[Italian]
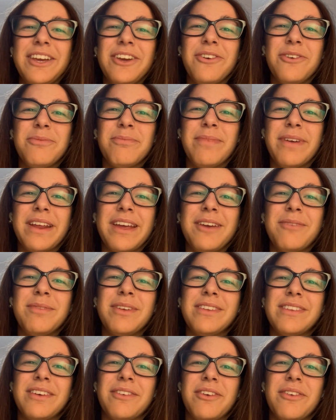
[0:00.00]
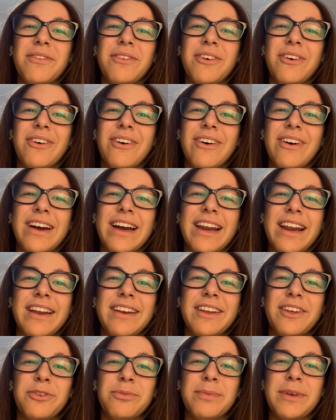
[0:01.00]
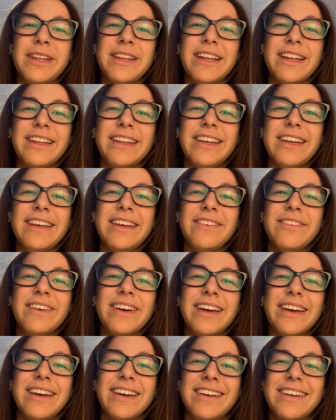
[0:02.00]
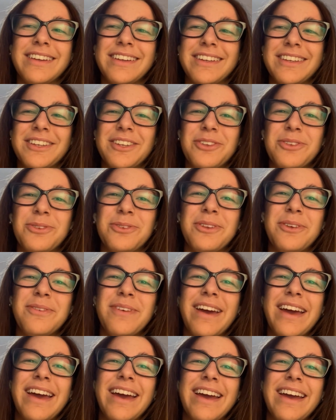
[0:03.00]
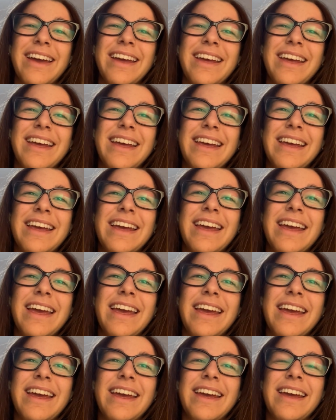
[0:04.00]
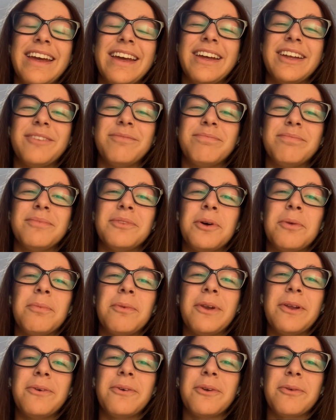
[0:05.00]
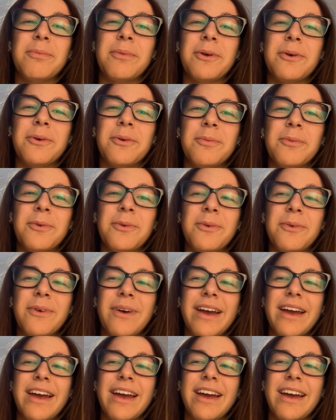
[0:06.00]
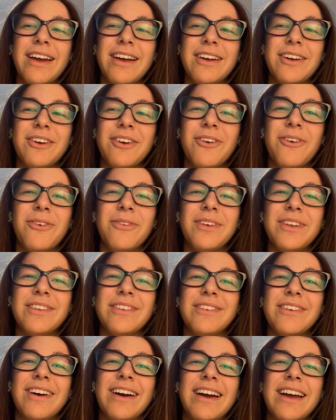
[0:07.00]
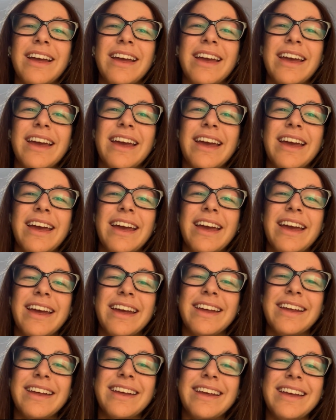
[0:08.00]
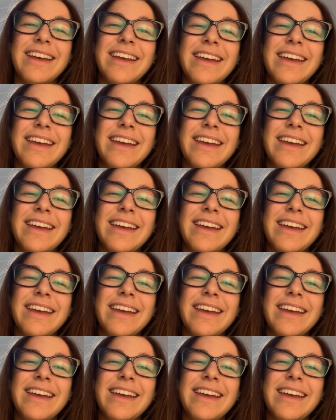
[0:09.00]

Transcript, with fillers: io in primis avevo grandi aspettative uh-huh. su di me e dopo l'europeo comunque ho visto anche